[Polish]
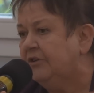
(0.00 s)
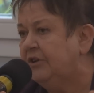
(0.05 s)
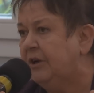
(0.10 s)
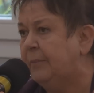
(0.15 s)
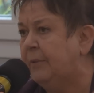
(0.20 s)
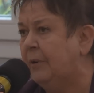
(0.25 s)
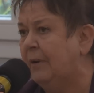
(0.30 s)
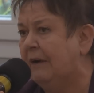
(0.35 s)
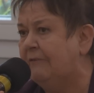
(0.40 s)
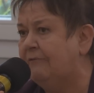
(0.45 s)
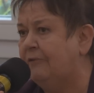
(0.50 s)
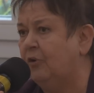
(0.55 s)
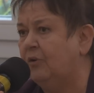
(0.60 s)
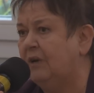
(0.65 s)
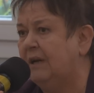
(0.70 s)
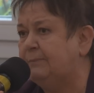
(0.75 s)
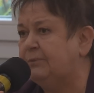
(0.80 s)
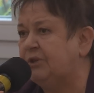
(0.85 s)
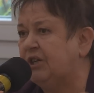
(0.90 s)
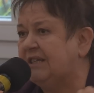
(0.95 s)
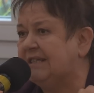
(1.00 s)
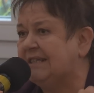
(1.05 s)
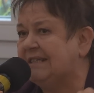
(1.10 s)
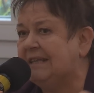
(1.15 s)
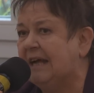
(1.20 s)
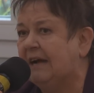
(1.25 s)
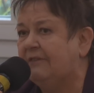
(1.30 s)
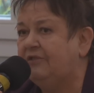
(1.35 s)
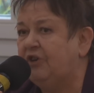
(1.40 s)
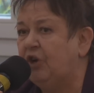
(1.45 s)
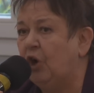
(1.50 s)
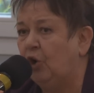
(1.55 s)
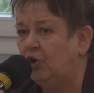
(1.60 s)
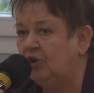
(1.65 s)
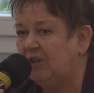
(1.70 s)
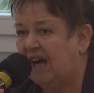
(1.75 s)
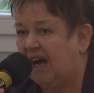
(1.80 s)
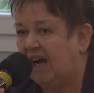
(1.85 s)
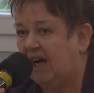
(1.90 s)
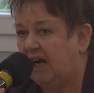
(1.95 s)
Nie była w ogóle
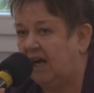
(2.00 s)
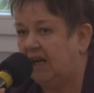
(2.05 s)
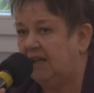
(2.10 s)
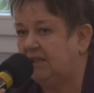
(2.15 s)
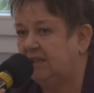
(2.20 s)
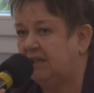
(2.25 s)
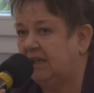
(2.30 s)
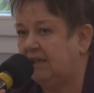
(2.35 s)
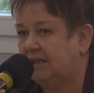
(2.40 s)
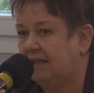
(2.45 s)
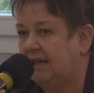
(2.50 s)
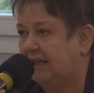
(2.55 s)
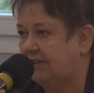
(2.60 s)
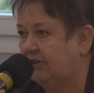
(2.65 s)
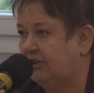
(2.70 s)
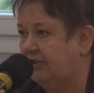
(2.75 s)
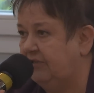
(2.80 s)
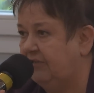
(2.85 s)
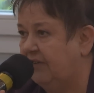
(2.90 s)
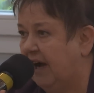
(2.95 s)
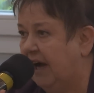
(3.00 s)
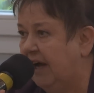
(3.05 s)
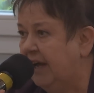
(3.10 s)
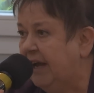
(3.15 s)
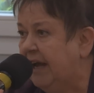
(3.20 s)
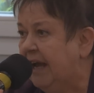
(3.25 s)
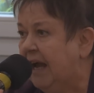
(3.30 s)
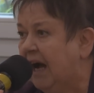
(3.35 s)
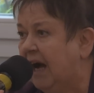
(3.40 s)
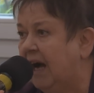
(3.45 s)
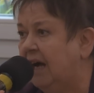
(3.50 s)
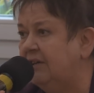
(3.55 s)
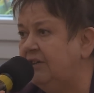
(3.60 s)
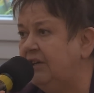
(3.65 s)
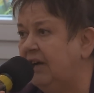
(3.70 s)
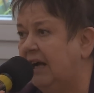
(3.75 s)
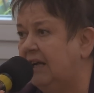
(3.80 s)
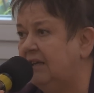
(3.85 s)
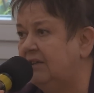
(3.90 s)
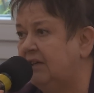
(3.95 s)
przedstawiona alternatywa,
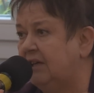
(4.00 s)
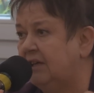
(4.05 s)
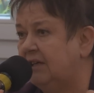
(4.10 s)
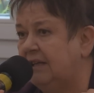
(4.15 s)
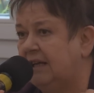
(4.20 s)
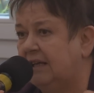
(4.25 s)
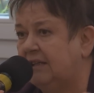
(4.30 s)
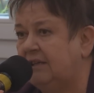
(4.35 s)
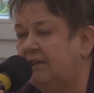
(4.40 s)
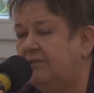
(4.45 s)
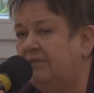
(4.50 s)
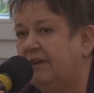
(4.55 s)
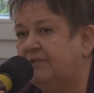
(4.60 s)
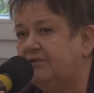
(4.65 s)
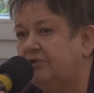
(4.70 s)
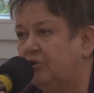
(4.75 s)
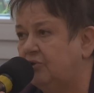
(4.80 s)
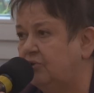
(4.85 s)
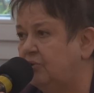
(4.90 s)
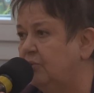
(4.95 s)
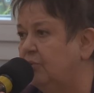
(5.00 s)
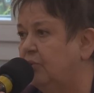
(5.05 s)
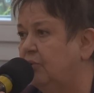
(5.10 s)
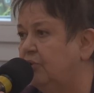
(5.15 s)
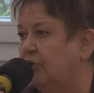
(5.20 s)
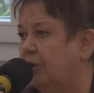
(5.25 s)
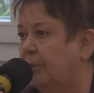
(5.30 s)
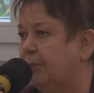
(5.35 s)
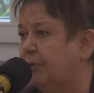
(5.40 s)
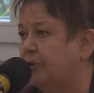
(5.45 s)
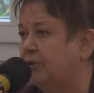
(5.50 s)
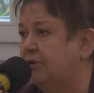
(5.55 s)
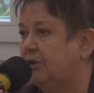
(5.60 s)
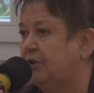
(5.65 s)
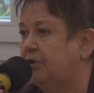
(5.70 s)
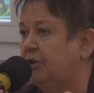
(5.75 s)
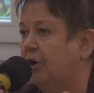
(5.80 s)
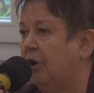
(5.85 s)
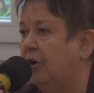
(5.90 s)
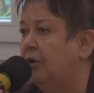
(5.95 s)
ani alternatywa w stosunku do,
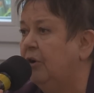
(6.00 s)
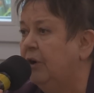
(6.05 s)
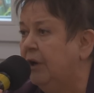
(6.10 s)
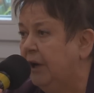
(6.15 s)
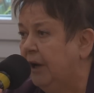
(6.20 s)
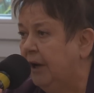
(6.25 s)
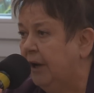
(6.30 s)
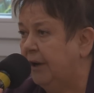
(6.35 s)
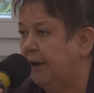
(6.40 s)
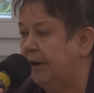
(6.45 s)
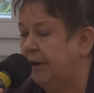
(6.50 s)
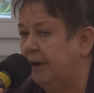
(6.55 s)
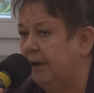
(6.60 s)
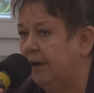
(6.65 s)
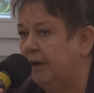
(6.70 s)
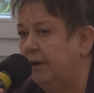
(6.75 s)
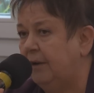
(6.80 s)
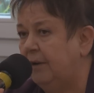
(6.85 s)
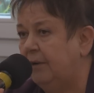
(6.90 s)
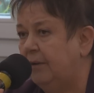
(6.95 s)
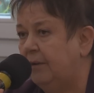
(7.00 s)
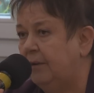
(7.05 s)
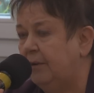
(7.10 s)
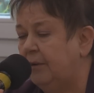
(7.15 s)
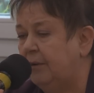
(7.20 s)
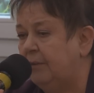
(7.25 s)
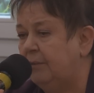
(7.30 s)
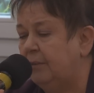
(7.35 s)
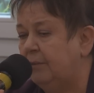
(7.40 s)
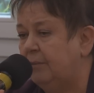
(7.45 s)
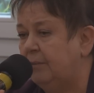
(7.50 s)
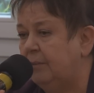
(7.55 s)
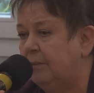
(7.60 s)
do yy,